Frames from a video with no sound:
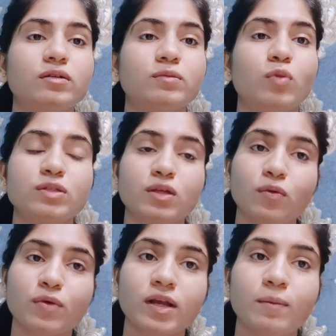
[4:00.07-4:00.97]
बहुत से
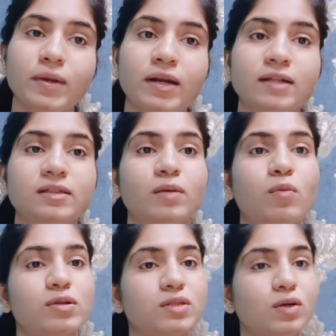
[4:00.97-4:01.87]
लोगों की कंप्लेन आती है
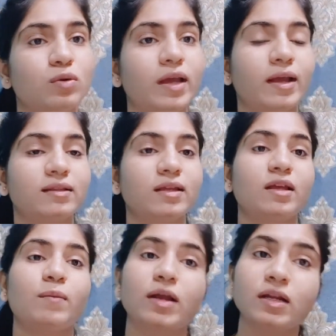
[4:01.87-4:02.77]
बहुत से लोग ये कहते
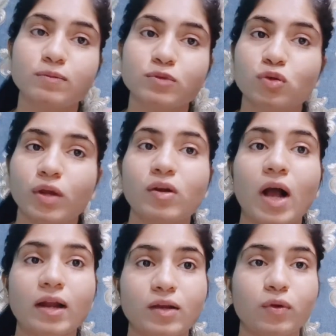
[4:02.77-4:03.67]
हैं कि हमारे लिप्स जो है
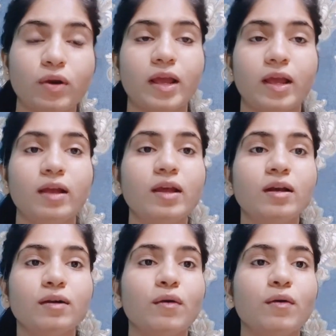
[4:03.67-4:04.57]
काले हो रहे हैं
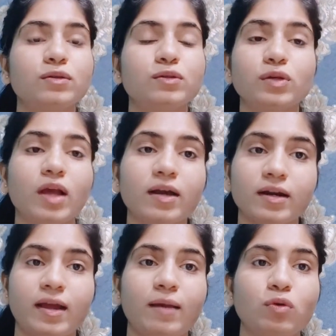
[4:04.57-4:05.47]
और तो क्या
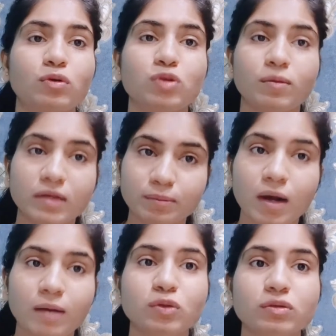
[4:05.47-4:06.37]
करना है आपको जो आप लिप
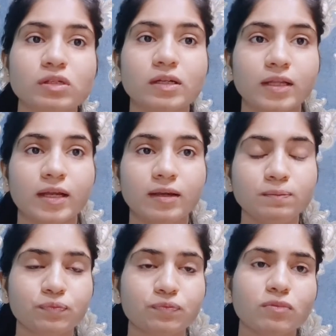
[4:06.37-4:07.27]
बाम यूज़ करते हैं
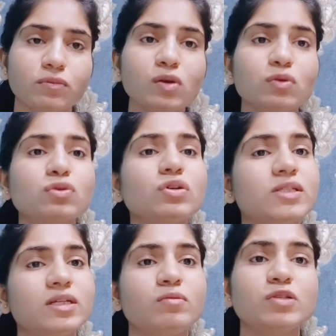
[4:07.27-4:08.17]
उसको
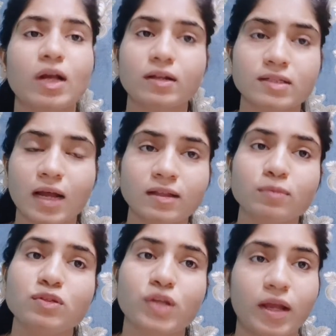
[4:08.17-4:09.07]
किसी के भी साथ
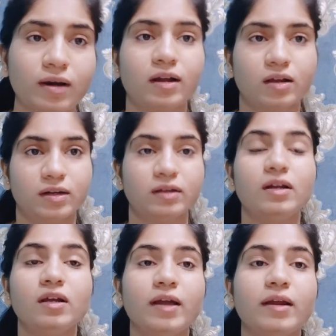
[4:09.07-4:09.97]
आप शेयर ना करें
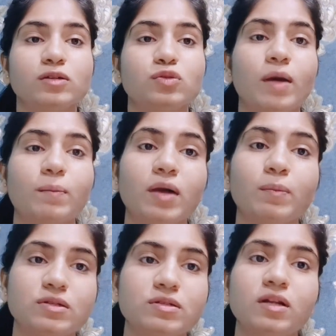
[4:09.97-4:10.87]
है ना जो आपका
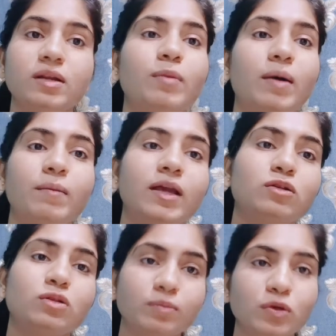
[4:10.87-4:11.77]
पर्सनल लिप बाम है
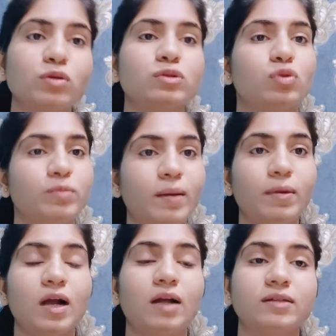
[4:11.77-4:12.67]
लिप ग्लोज जो भी
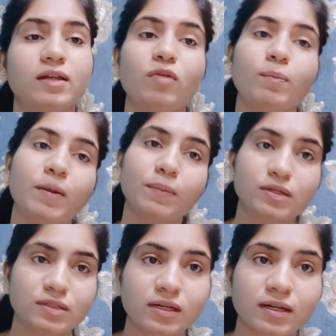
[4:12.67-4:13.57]
आप लगाते हैं वो अपना
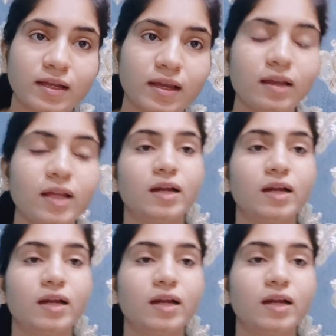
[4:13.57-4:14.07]
पर्सनल रखें